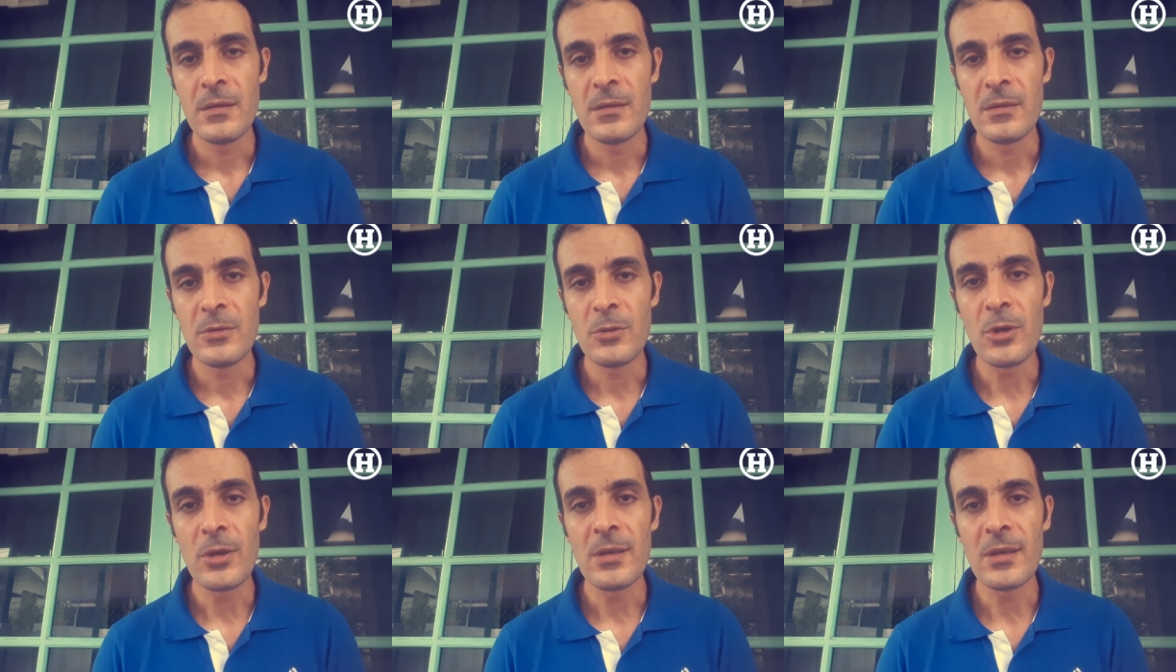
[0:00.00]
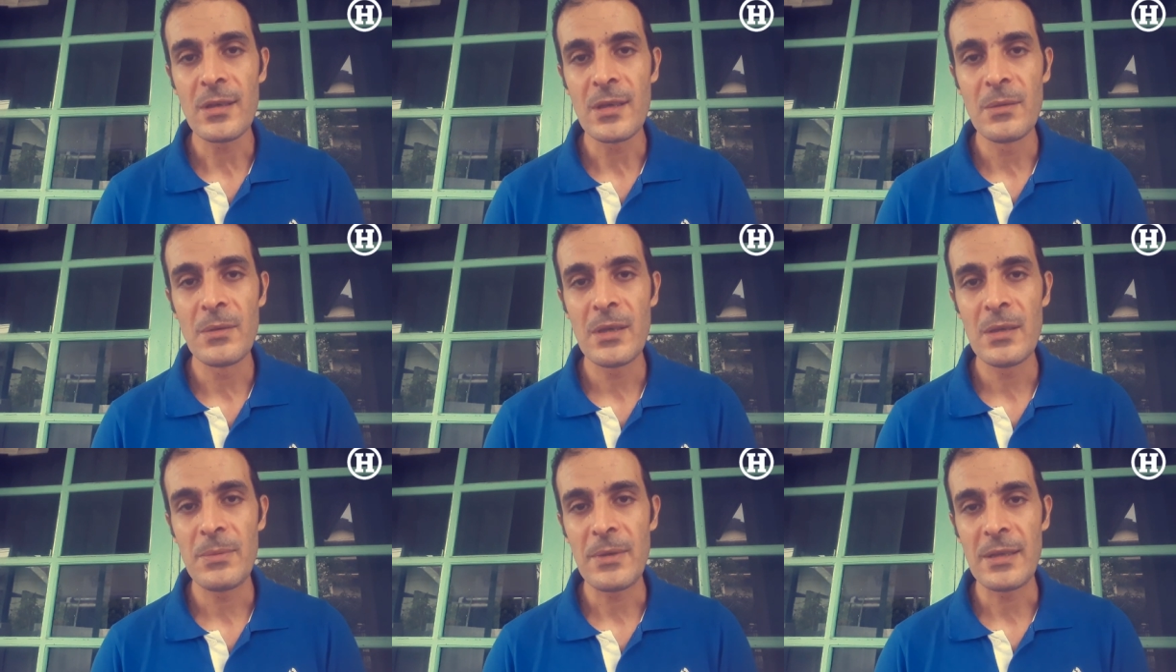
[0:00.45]
نوع
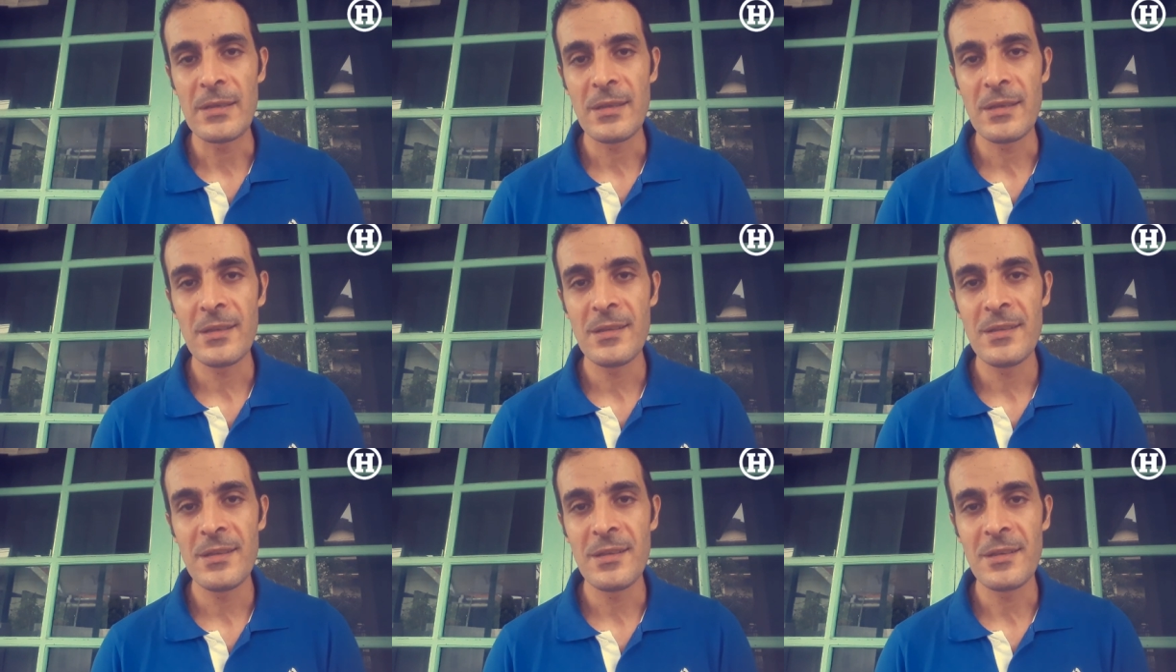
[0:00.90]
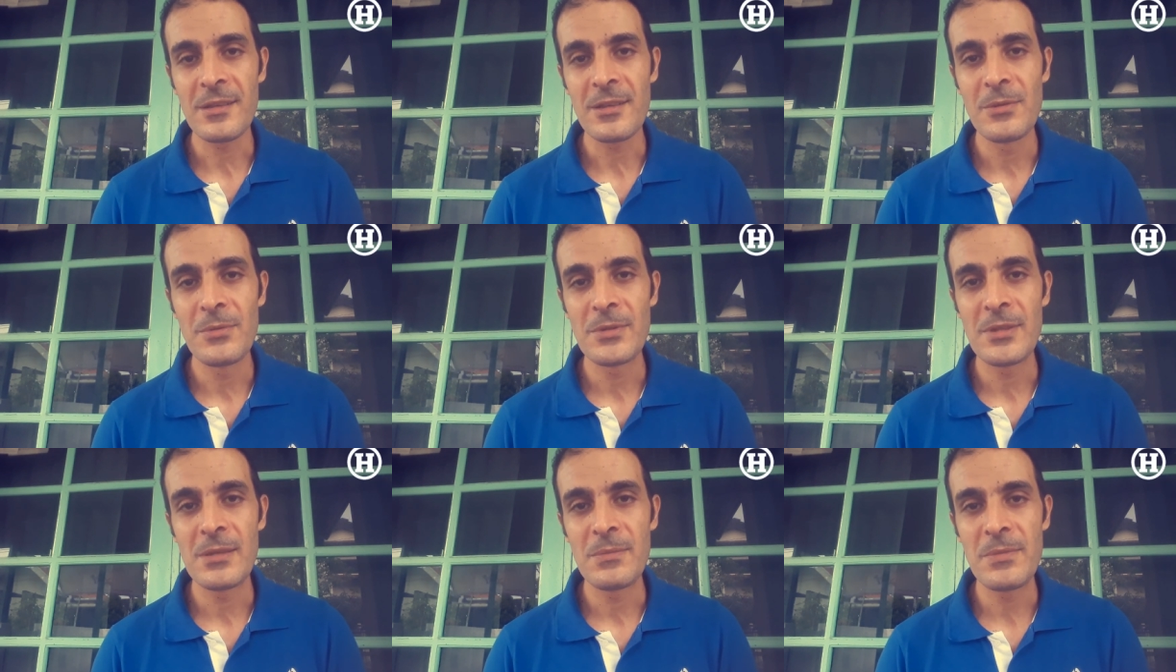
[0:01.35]
الإقامة اللي بعد كده
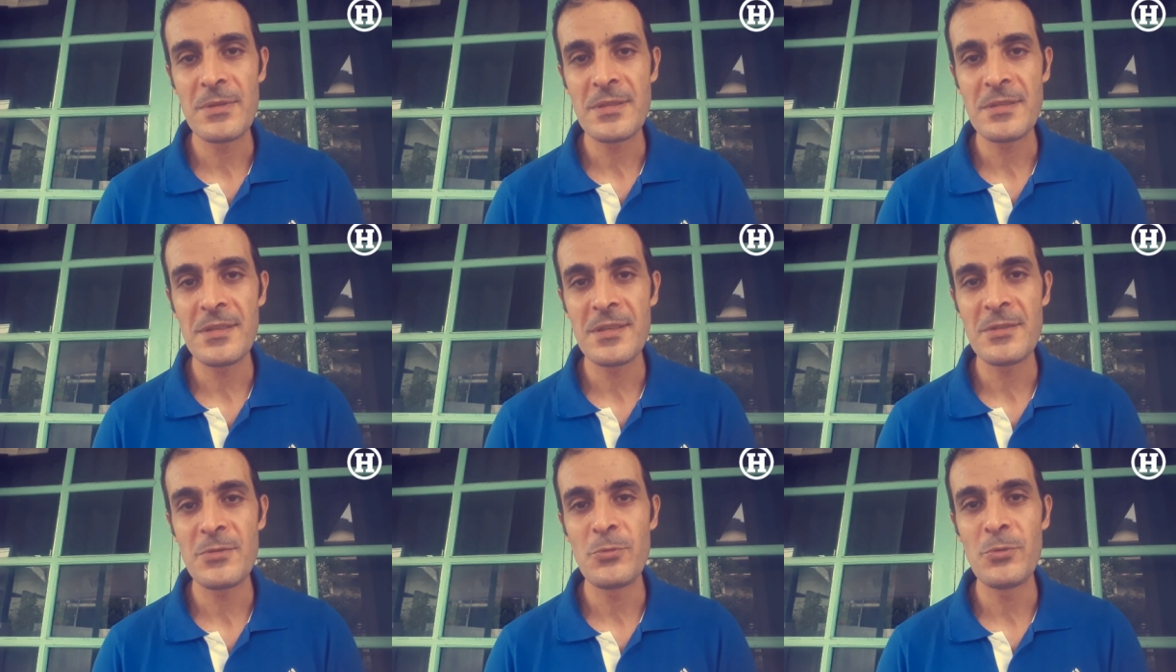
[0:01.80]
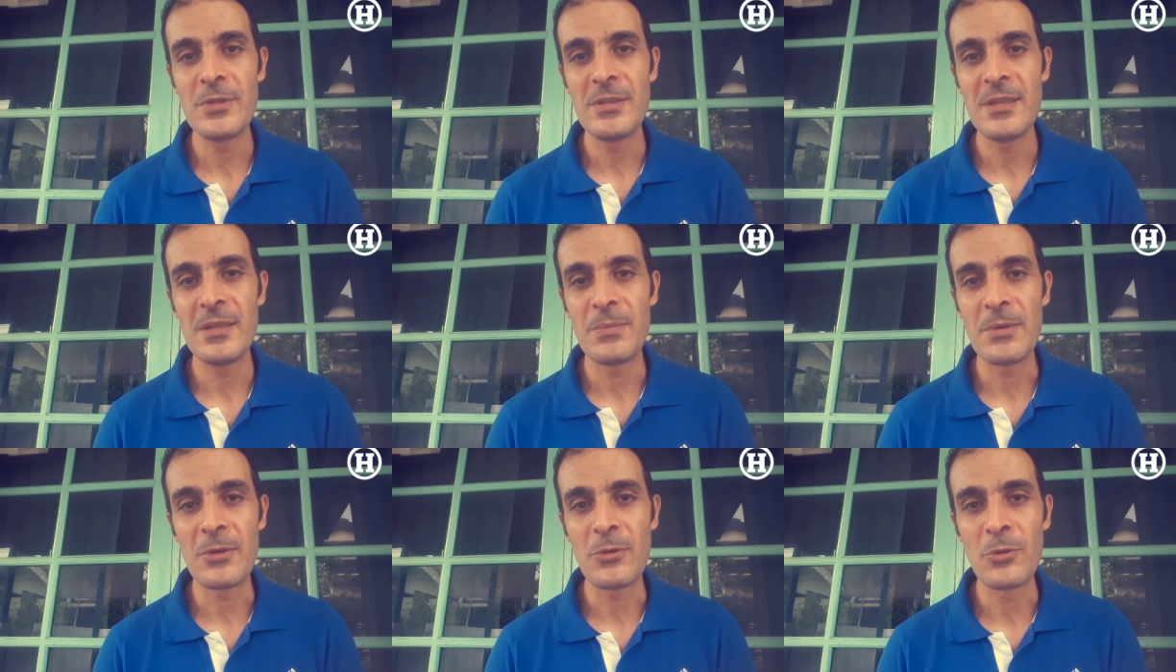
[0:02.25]
إقامة البيزنس
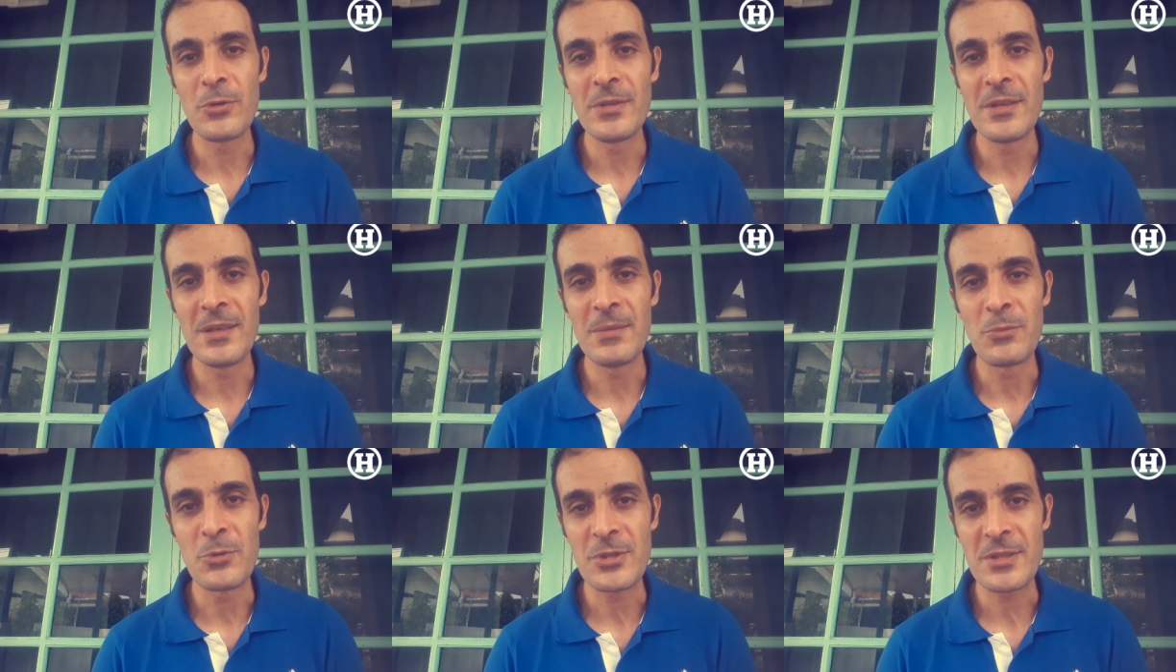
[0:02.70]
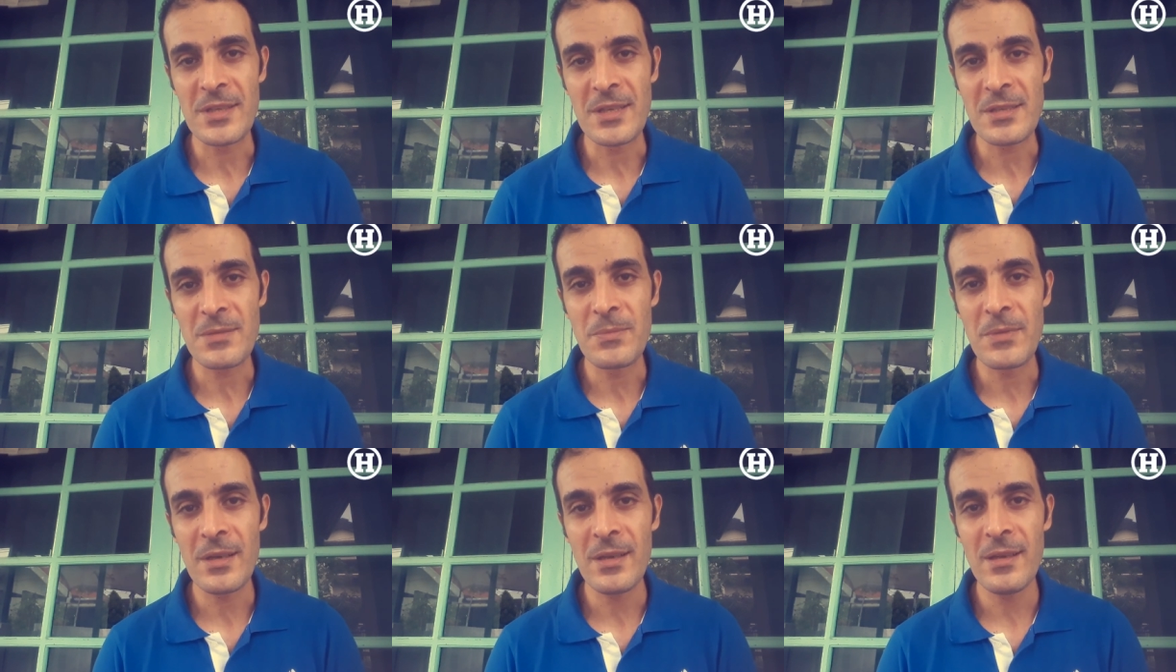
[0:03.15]
ودي بتكون
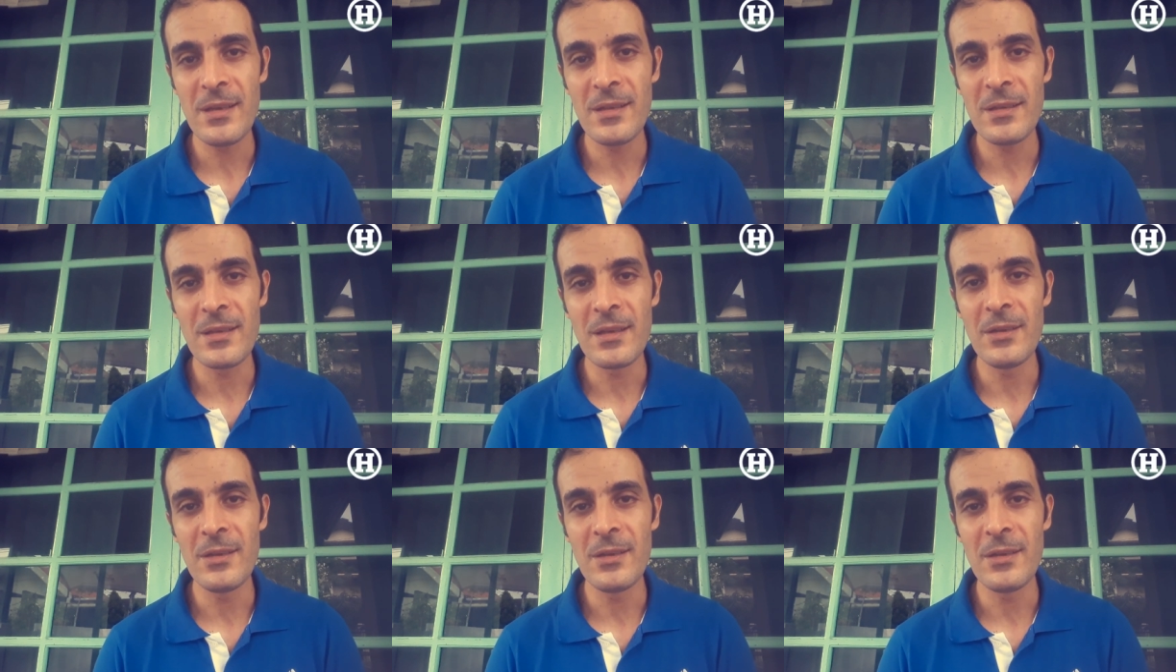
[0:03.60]
للمستثمرين